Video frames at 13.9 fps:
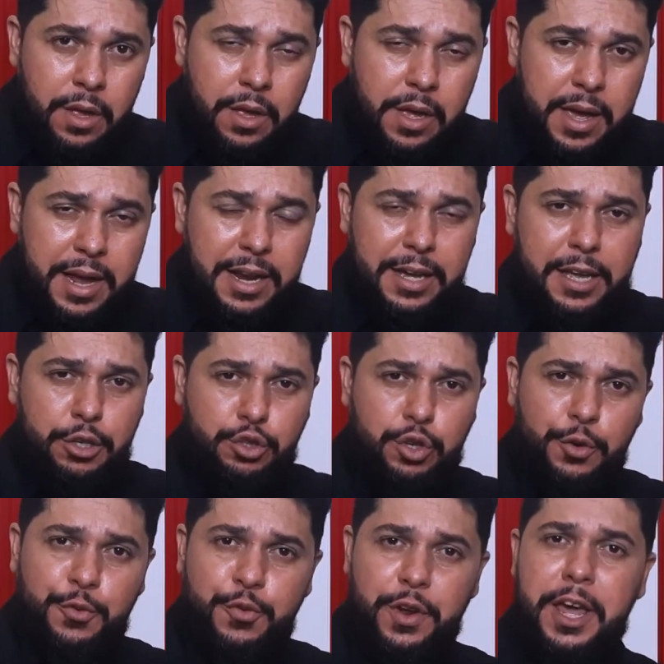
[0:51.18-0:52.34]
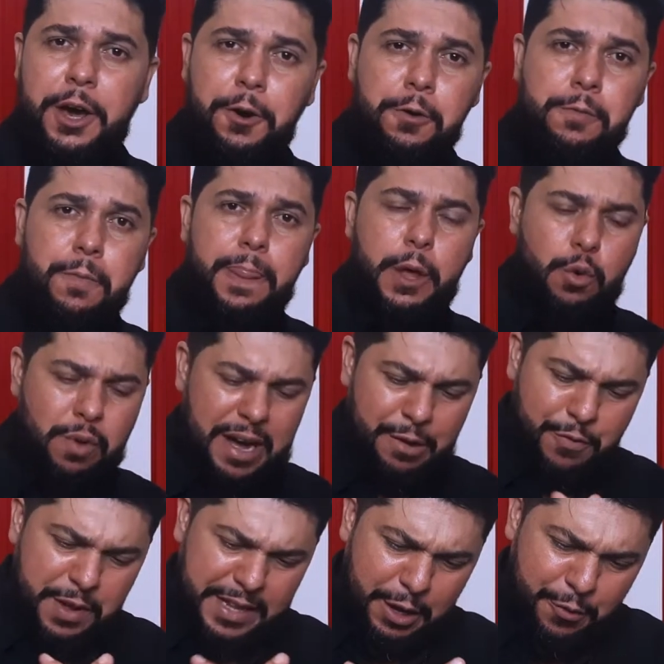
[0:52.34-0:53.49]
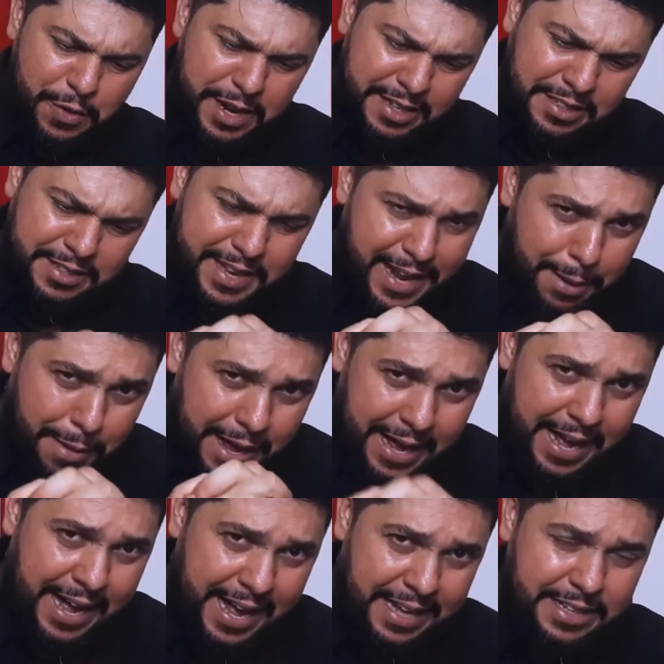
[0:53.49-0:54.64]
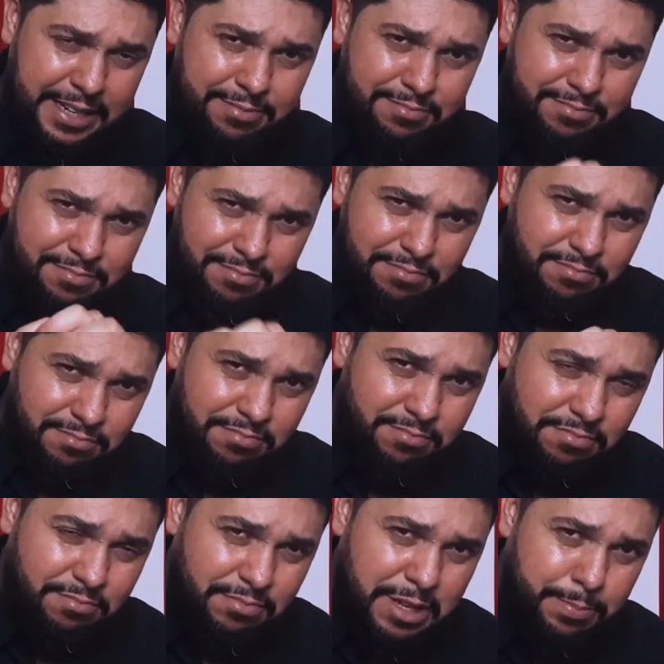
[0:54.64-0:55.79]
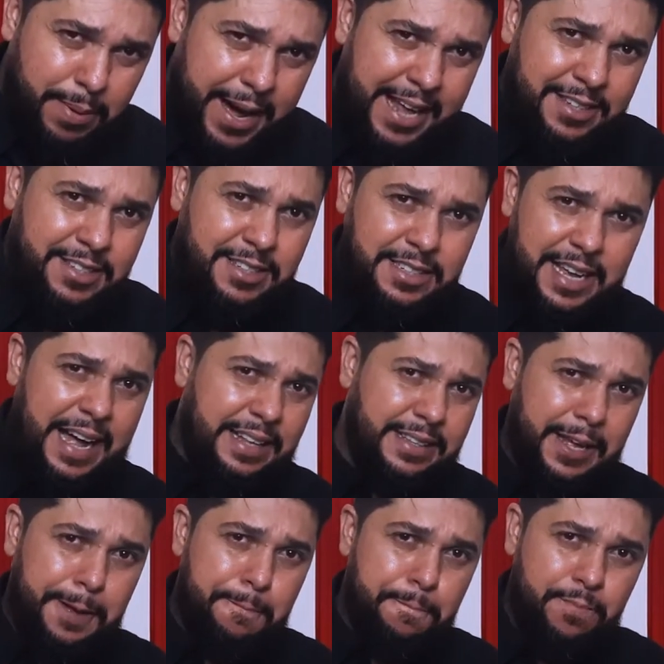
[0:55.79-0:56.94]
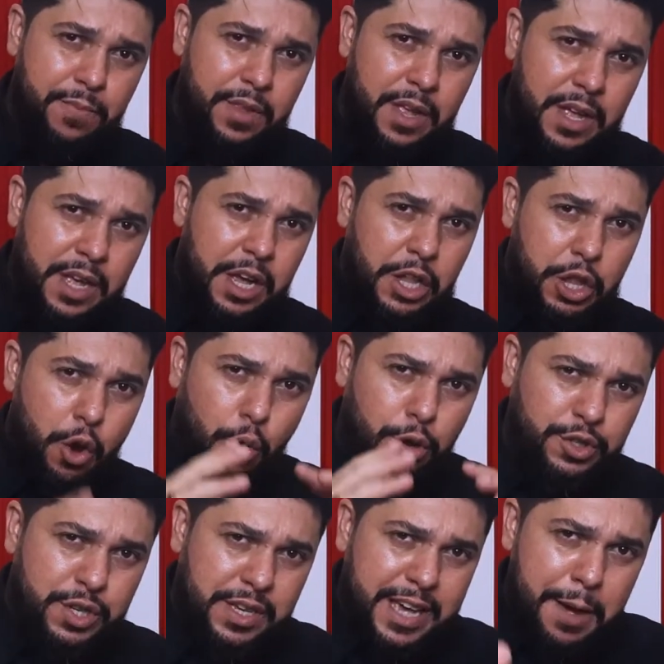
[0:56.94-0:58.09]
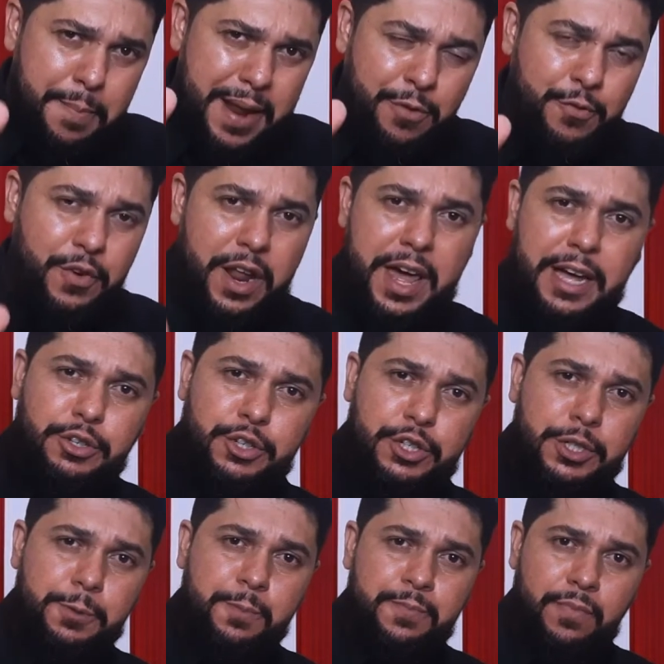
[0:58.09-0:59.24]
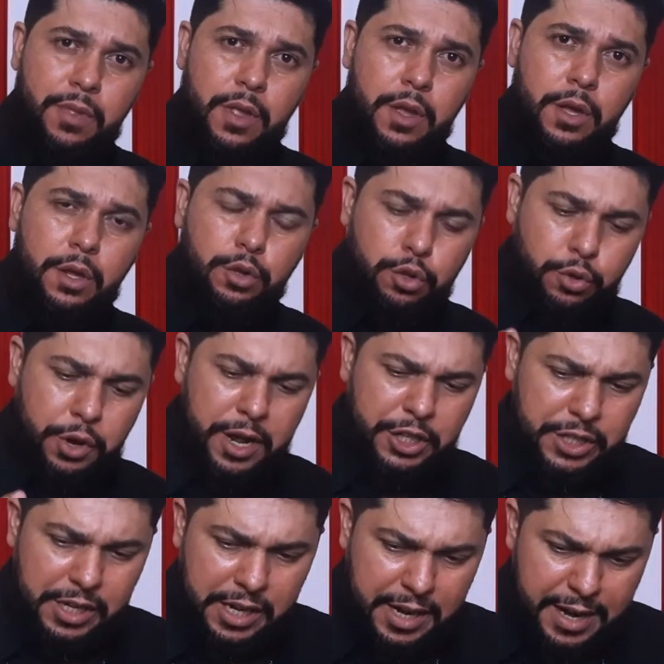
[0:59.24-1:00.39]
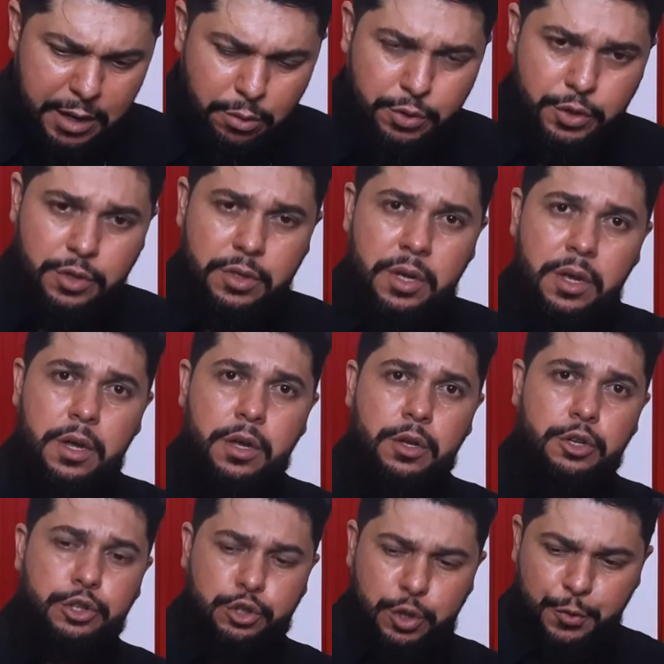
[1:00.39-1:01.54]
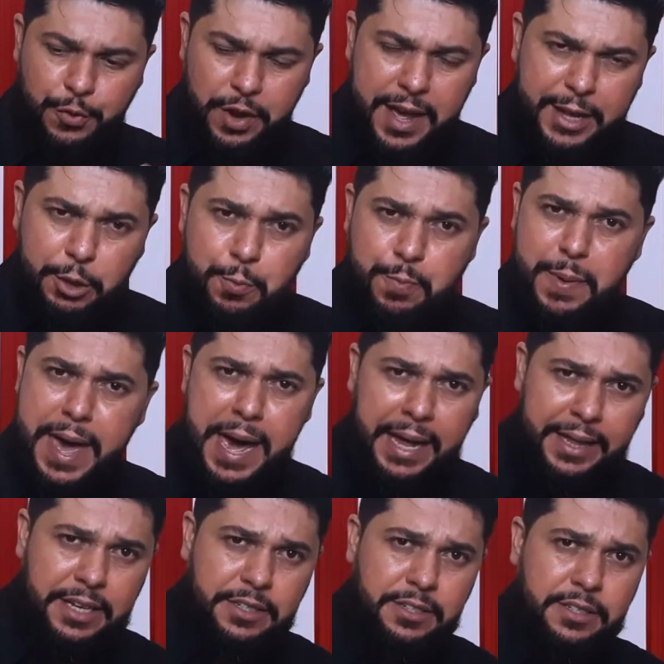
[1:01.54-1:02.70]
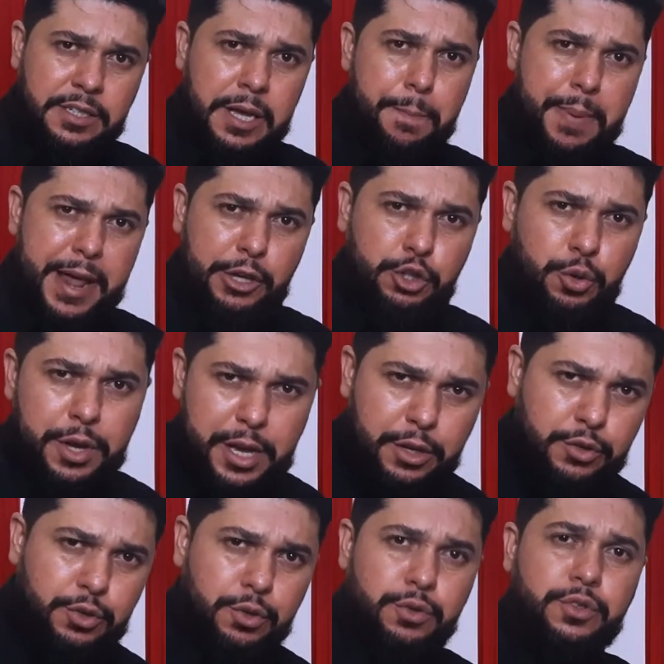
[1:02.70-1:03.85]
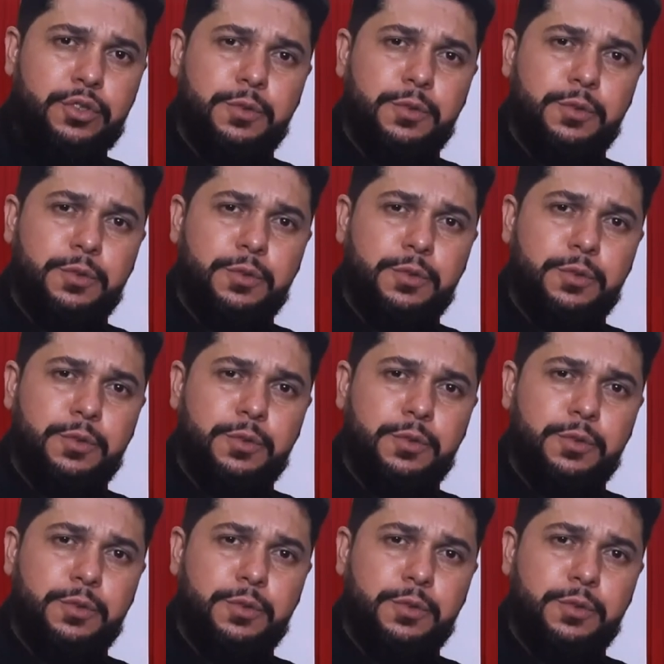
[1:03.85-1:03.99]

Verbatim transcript: Ele que sofreu com a vida financeira amarrada, embaraçada, não conseguia ir para frente. Durante anos, sofrendo perdas, prejuízos,